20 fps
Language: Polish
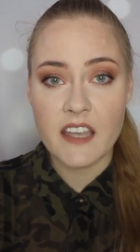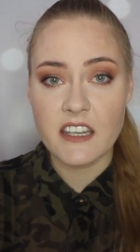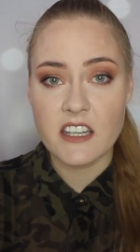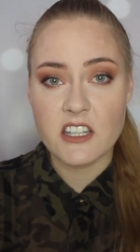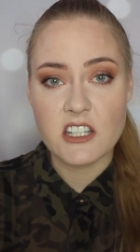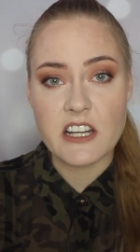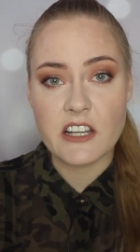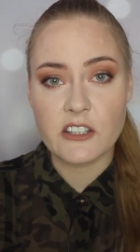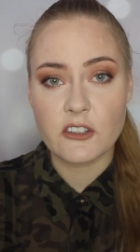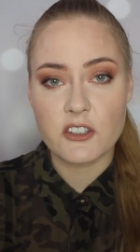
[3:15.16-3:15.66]
i
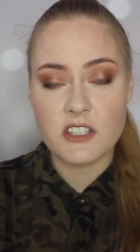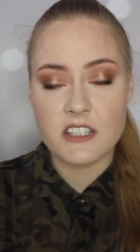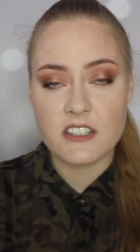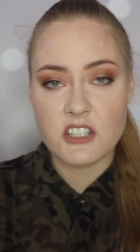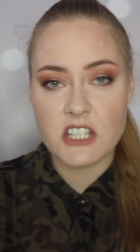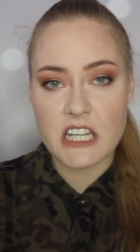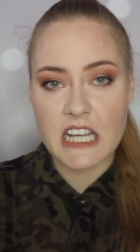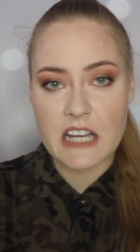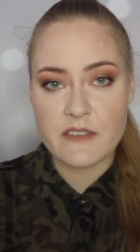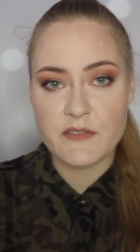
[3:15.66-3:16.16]
jeśli ktoś
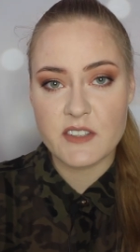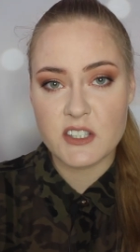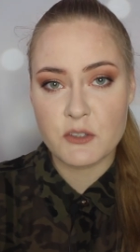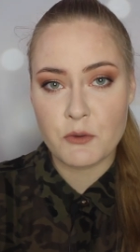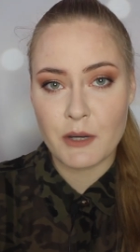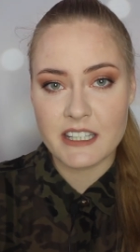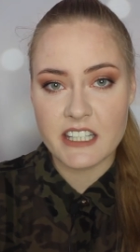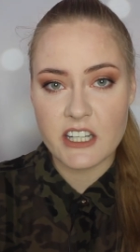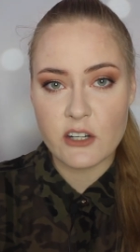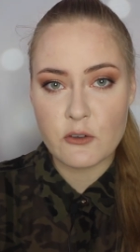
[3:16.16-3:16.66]
jest ciekawy
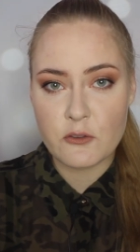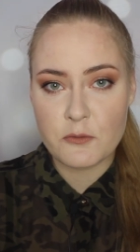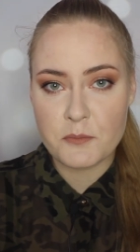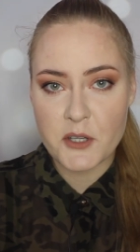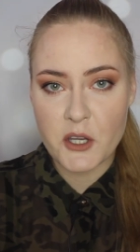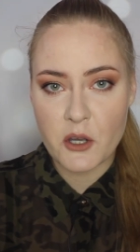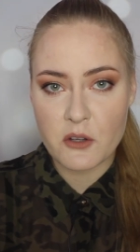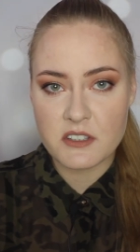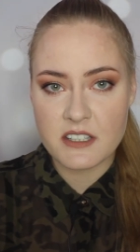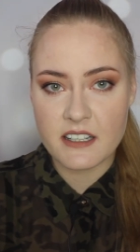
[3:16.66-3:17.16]
składników
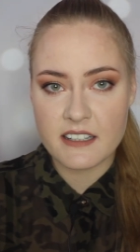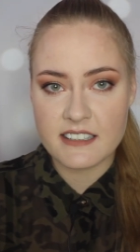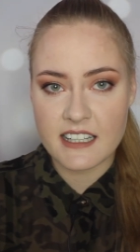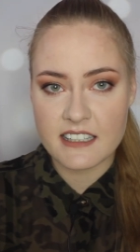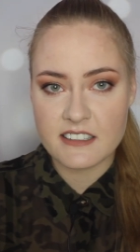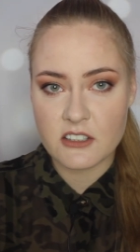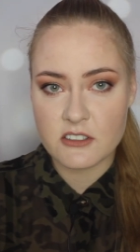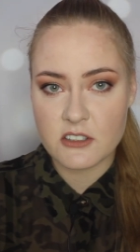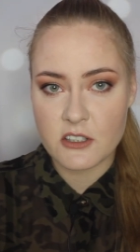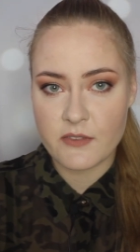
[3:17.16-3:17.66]
myjących
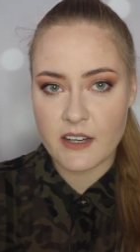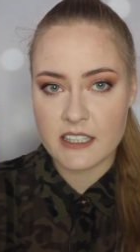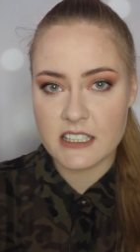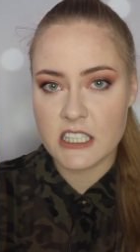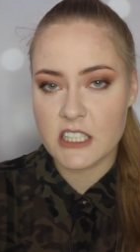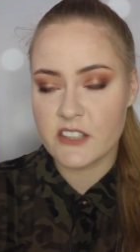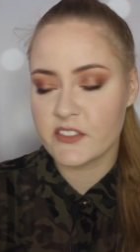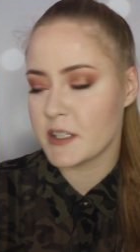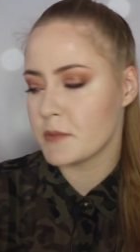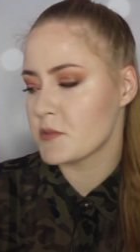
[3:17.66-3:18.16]

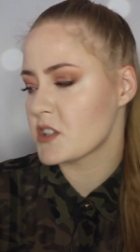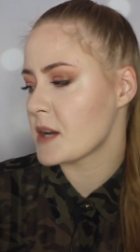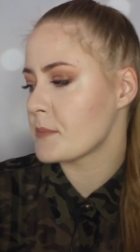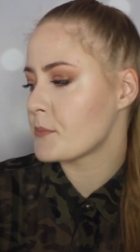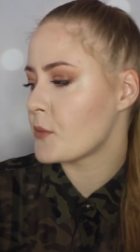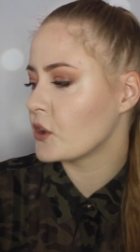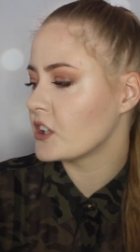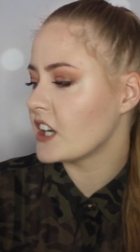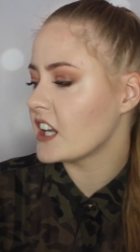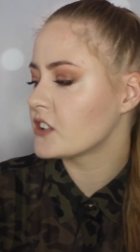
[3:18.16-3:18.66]
zastosowanych w tym
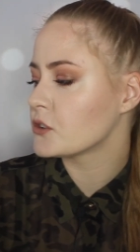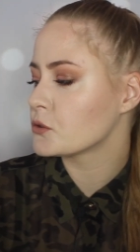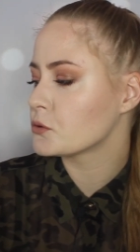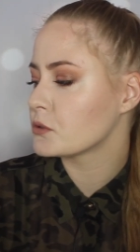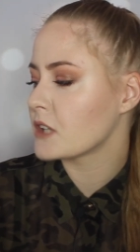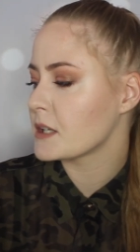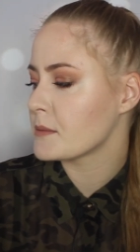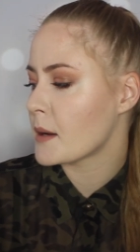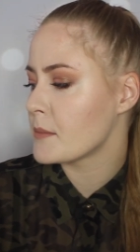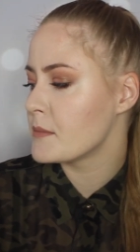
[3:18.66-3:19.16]
szamponie, to
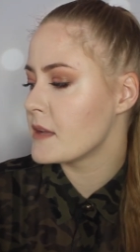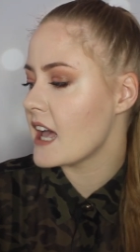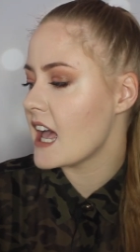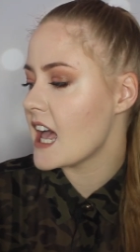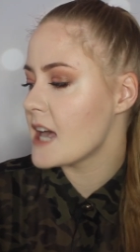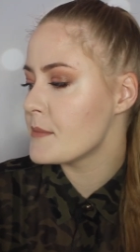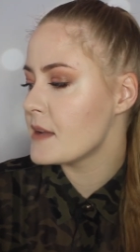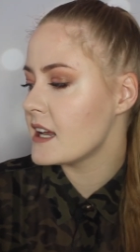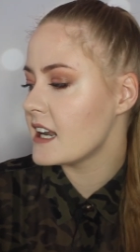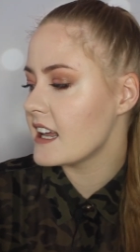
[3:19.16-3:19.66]
tutaj mamy
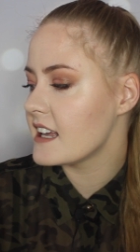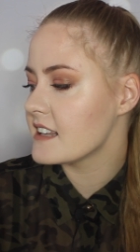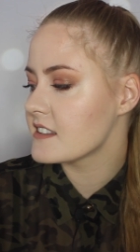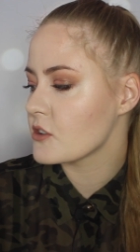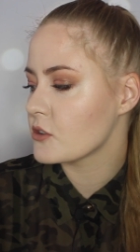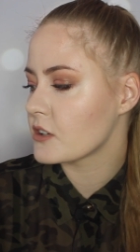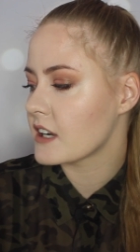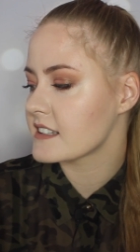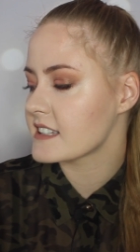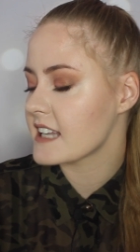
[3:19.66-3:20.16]

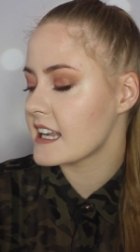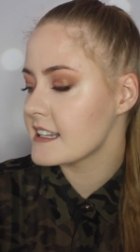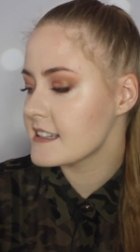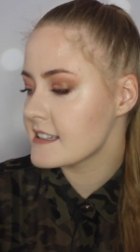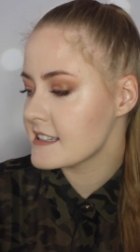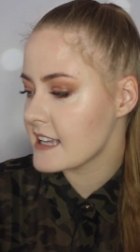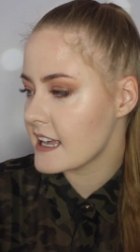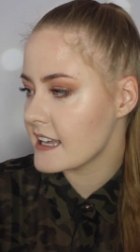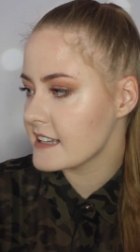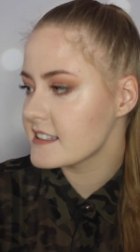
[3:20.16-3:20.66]
MLS oraz
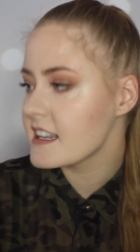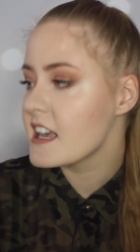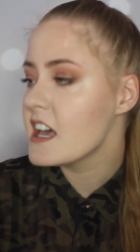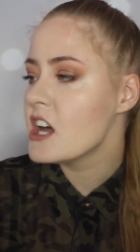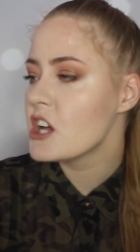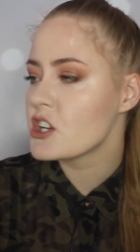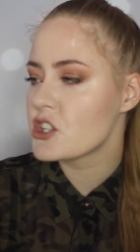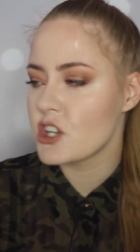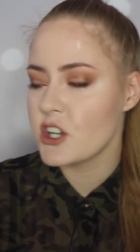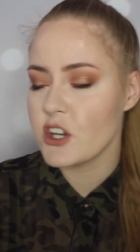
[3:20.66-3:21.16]
SCS,
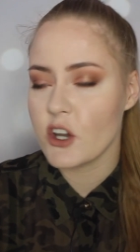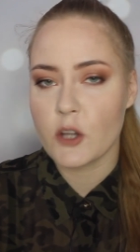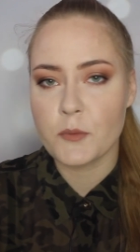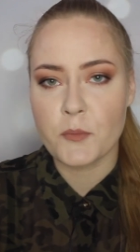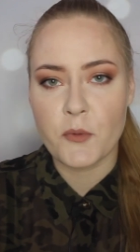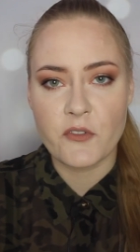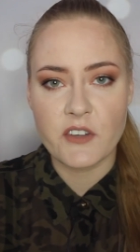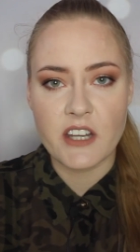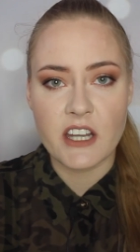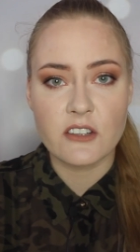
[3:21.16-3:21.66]
czyli
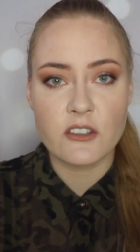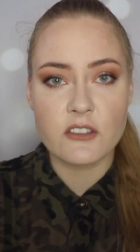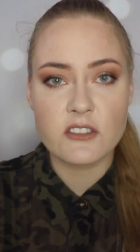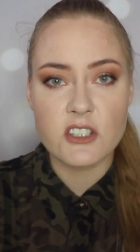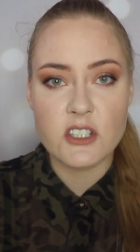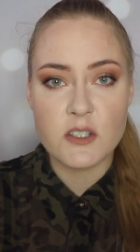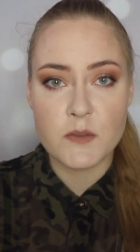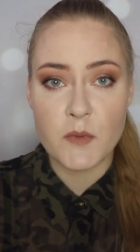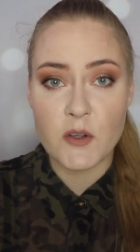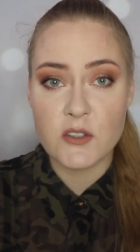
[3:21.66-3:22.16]
on powinien
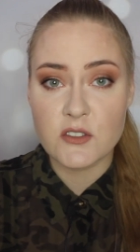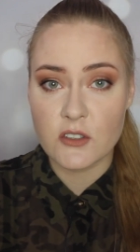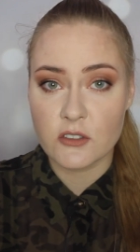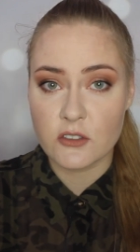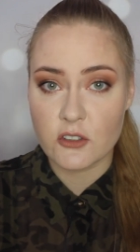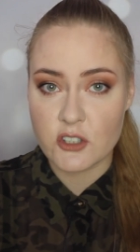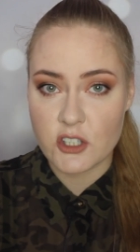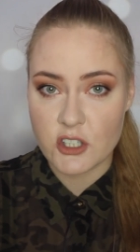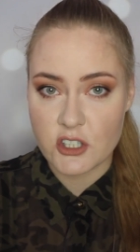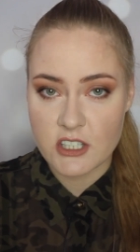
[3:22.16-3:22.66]
dosyć
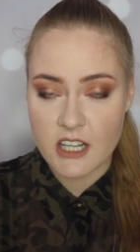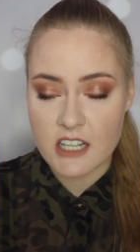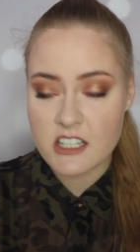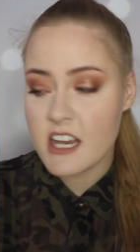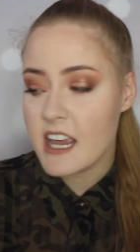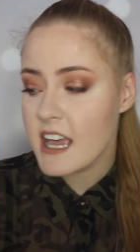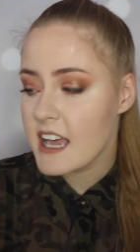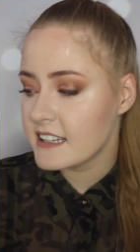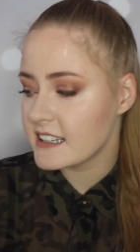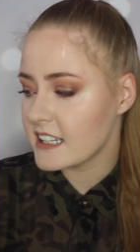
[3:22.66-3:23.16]
mocno
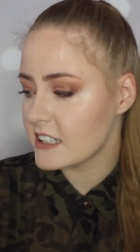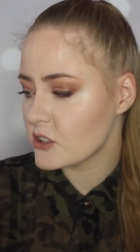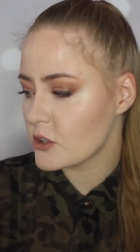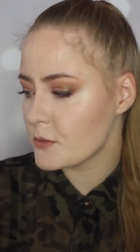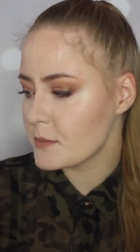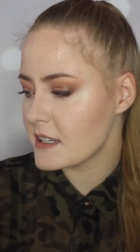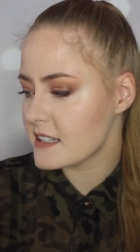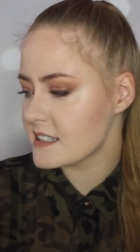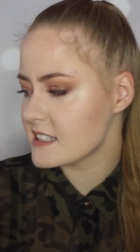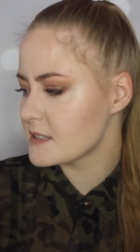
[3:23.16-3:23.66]
doczyszczać,
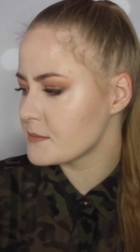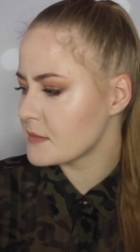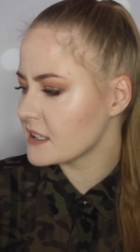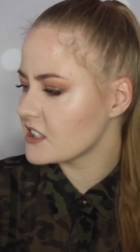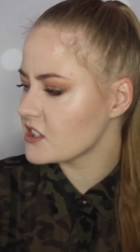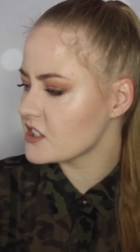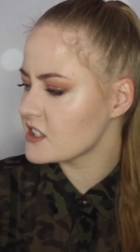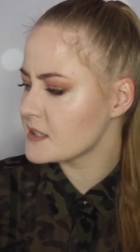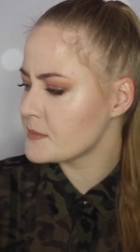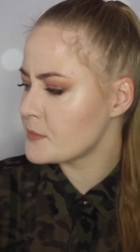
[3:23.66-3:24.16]
natomiast ma
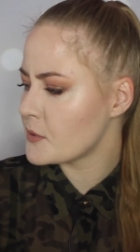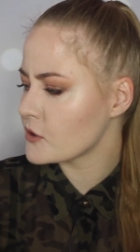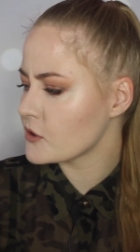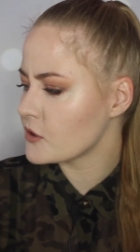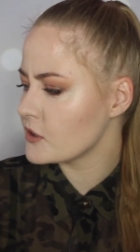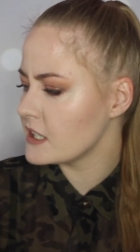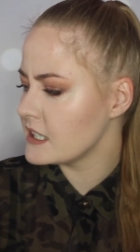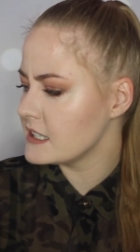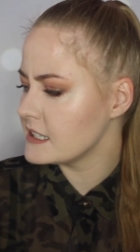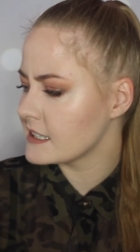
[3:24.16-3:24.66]
też
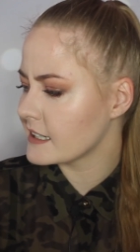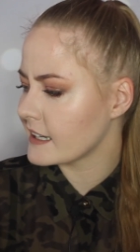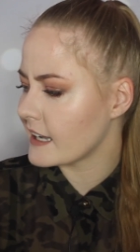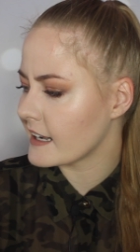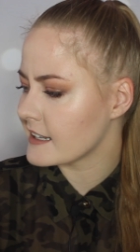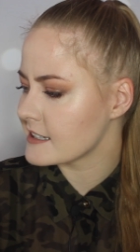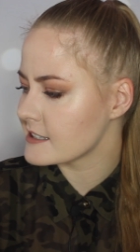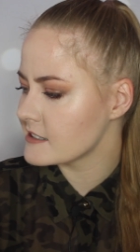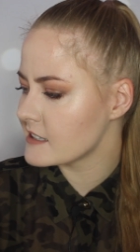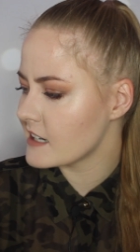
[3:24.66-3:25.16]
sporo innych
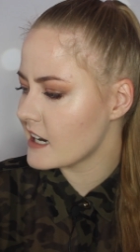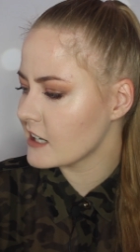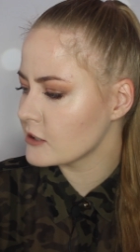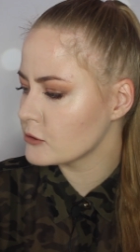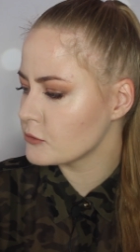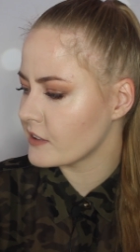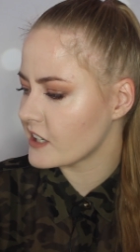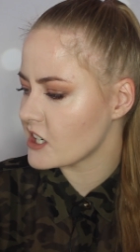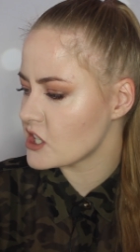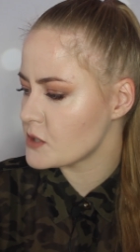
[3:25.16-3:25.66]

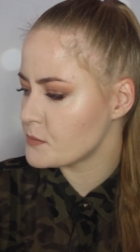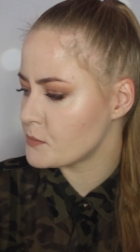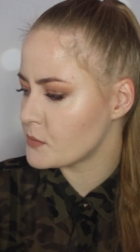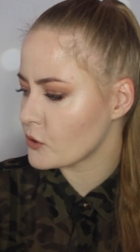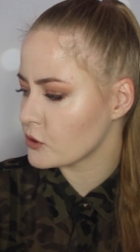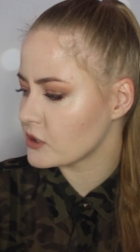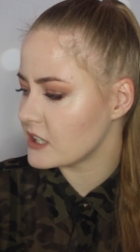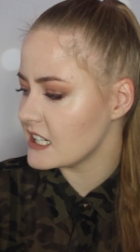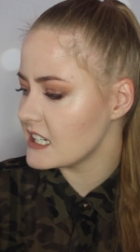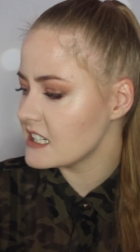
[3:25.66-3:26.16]
ekstraktów, jakieś
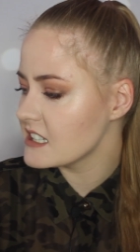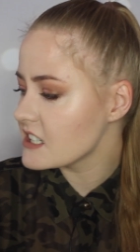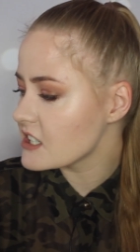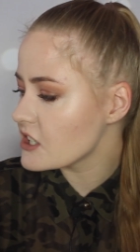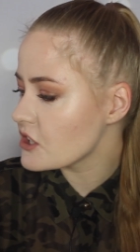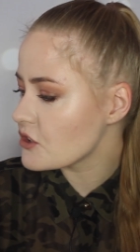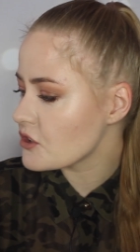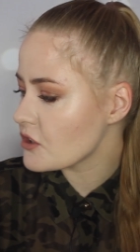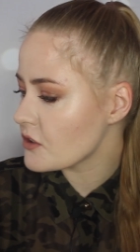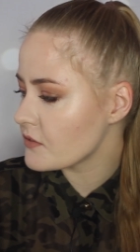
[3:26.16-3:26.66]
proteiny
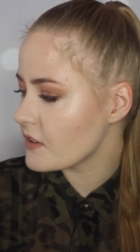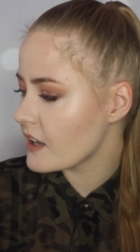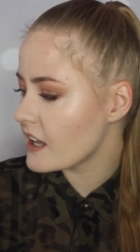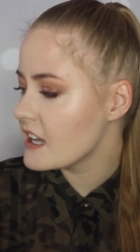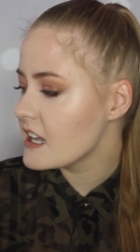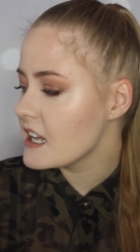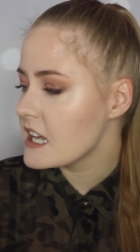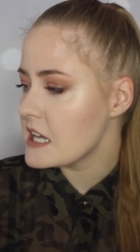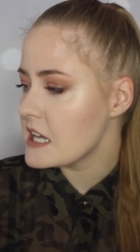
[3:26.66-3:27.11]
ryżowe,